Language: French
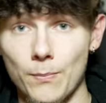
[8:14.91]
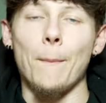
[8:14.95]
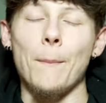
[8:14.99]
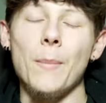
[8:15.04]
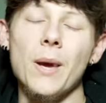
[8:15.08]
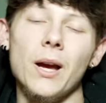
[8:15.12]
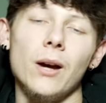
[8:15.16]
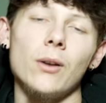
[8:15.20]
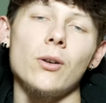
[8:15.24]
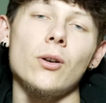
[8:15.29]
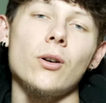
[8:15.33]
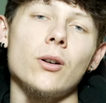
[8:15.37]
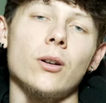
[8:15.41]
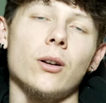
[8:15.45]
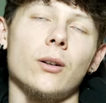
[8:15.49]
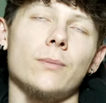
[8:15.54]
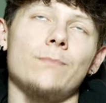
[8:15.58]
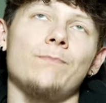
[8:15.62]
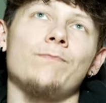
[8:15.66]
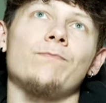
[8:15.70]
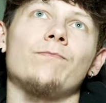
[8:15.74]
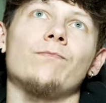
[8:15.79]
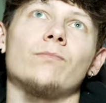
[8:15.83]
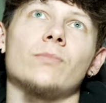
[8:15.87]
Mais
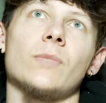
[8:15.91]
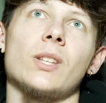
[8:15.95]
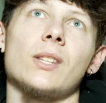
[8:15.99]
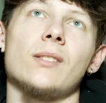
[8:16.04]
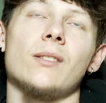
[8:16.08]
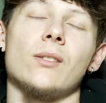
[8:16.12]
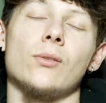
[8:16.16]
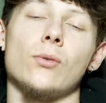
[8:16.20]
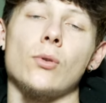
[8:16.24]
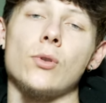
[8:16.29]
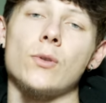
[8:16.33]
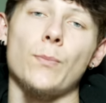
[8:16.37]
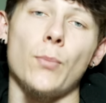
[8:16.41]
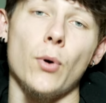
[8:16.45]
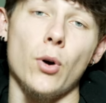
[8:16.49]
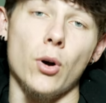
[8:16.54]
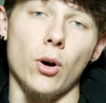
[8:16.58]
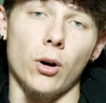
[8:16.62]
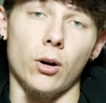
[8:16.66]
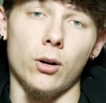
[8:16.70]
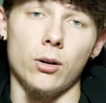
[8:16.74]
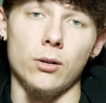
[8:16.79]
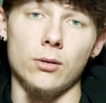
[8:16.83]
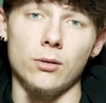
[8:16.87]
alors, si ce
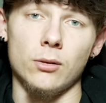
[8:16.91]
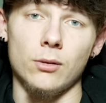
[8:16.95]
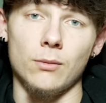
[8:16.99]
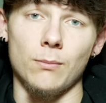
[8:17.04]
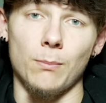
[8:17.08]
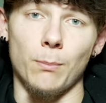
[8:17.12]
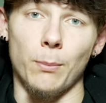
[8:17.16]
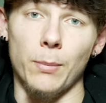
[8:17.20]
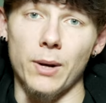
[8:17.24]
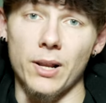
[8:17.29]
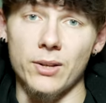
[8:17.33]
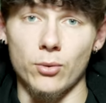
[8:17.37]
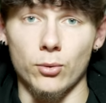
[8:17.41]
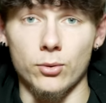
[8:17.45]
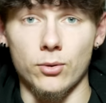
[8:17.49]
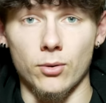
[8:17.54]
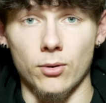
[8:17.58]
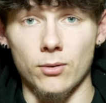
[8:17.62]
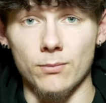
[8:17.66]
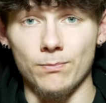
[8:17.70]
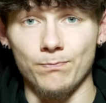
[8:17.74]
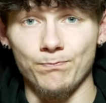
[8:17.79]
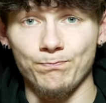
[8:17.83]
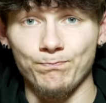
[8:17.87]
sport blesse
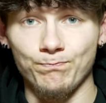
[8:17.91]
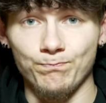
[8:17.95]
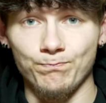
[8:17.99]
autant,